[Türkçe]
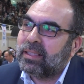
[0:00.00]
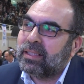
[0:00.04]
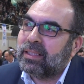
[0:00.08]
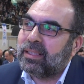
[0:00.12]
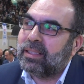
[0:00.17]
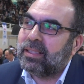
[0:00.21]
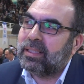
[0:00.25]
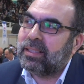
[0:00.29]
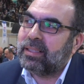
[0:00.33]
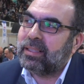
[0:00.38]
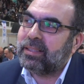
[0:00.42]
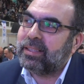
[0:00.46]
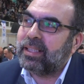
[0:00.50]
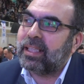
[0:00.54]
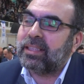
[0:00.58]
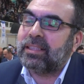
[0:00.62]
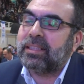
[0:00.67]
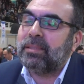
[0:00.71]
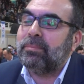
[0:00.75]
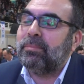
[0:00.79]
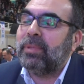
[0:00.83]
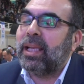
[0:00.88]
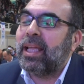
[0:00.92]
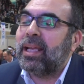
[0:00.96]
e,
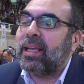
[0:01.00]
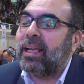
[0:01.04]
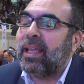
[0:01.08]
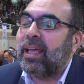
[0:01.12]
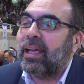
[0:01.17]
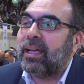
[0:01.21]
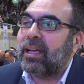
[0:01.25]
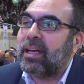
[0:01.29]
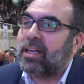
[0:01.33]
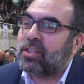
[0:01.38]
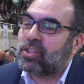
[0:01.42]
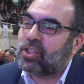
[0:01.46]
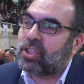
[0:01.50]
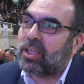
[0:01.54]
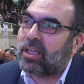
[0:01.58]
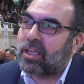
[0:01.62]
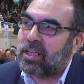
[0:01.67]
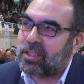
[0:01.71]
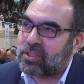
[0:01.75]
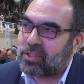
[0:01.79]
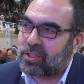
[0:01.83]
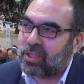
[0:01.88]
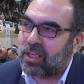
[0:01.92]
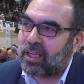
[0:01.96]
yetimlerle karşı
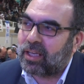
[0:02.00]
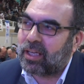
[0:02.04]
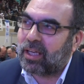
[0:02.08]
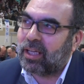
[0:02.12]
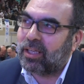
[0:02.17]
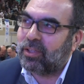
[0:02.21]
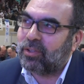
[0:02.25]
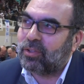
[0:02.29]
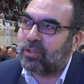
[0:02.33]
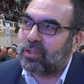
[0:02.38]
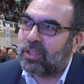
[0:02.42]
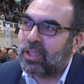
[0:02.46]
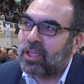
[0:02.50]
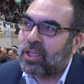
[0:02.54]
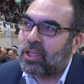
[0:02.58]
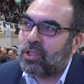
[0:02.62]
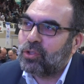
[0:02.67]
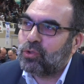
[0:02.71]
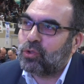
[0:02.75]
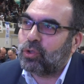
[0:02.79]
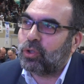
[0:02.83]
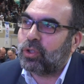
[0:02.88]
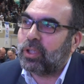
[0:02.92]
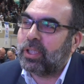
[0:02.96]
karşıya kalıyor.
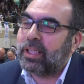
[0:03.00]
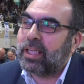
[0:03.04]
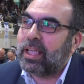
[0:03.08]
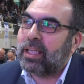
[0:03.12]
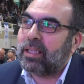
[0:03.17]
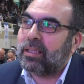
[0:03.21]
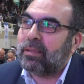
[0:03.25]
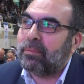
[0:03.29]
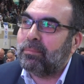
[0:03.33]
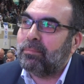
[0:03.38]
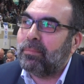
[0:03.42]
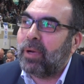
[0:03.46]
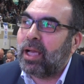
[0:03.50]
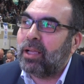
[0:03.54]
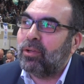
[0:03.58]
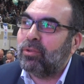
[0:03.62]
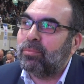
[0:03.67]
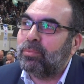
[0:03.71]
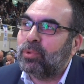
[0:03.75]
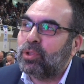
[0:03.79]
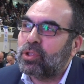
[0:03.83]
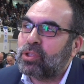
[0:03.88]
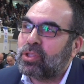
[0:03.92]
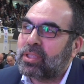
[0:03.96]
Çünkü ne,
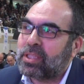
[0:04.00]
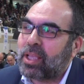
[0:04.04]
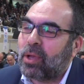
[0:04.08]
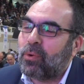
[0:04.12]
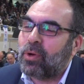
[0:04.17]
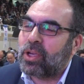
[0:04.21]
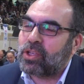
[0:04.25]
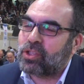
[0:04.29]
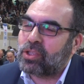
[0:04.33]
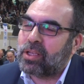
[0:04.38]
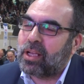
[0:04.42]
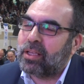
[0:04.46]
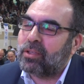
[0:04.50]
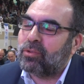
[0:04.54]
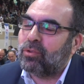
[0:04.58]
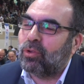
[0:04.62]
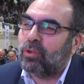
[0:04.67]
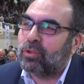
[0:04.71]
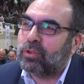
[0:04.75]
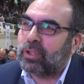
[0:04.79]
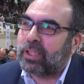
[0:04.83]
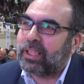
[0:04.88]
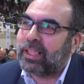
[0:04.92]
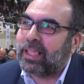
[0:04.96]
malumunuz savaşların
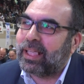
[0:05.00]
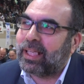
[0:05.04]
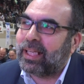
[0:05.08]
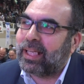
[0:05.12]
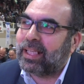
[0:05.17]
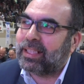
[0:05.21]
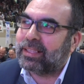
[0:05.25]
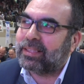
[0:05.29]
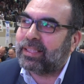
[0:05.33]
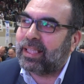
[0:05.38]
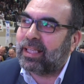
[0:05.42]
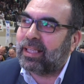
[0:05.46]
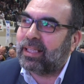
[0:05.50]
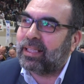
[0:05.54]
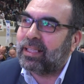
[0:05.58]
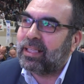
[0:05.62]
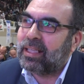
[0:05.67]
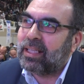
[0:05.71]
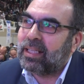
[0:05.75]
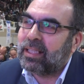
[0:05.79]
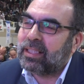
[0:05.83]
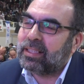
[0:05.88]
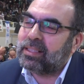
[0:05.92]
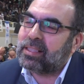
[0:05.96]
olduğu yerlerde
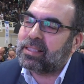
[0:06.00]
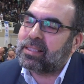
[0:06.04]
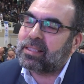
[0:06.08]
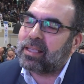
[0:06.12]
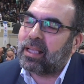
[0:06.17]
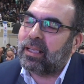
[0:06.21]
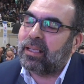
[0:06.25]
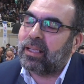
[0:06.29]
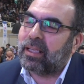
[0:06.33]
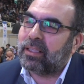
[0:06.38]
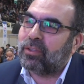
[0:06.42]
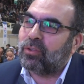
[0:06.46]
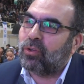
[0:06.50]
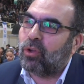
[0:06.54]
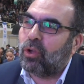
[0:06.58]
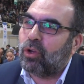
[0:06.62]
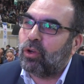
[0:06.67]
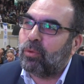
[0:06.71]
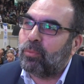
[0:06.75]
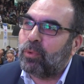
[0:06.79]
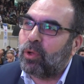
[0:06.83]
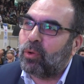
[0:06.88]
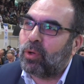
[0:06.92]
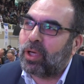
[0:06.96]
insanların
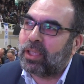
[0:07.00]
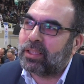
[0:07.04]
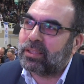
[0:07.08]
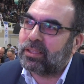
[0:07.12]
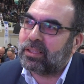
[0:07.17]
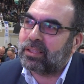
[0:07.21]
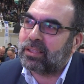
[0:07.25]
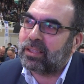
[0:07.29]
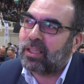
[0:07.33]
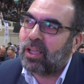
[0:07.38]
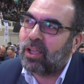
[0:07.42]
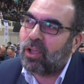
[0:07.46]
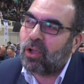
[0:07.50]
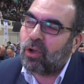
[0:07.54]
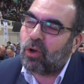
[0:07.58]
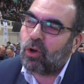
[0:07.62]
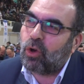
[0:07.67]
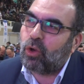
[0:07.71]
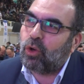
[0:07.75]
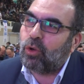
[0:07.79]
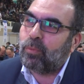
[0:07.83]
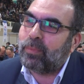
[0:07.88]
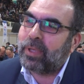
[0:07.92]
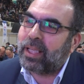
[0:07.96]
ölümü vardır.
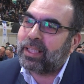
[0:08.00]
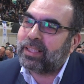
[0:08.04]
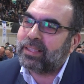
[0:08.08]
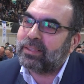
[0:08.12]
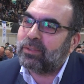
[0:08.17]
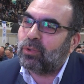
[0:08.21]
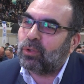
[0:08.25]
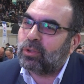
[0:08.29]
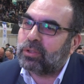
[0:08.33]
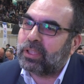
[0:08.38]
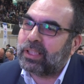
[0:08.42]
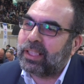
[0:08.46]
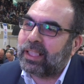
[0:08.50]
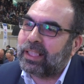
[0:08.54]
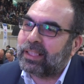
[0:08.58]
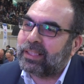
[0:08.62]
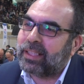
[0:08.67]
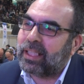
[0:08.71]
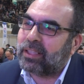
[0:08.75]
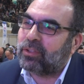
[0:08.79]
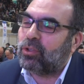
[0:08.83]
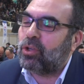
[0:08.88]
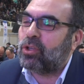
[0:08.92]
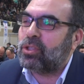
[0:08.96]
Ölümlerin olduğu
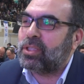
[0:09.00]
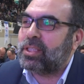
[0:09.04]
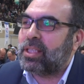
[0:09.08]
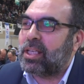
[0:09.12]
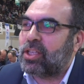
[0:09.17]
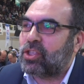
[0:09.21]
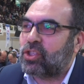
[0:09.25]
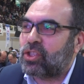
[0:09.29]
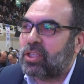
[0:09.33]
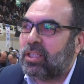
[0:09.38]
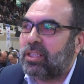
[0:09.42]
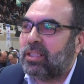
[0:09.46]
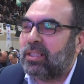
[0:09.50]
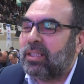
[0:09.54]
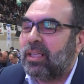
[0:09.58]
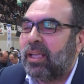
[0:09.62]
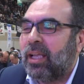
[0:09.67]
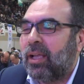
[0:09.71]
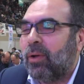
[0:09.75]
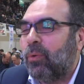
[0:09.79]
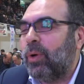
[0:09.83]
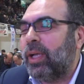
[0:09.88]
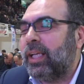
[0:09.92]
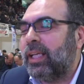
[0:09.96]
yerde gözyaşı
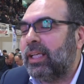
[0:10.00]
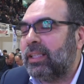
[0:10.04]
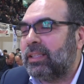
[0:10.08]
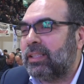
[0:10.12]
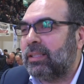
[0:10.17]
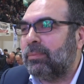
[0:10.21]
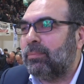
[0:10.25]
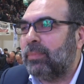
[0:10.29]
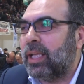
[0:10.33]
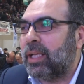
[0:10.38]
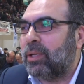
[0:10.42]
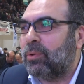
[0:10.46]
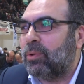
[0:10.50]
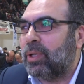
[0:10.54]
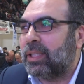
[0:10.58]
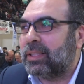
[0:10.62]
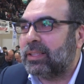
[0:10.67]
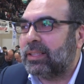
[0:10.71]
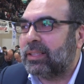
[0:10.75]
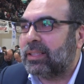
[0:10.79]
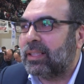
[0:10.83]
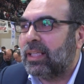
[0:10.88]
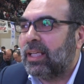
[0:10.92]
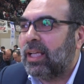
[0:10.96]
ve yetimler
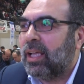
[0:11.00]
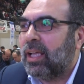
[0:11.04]
vardır.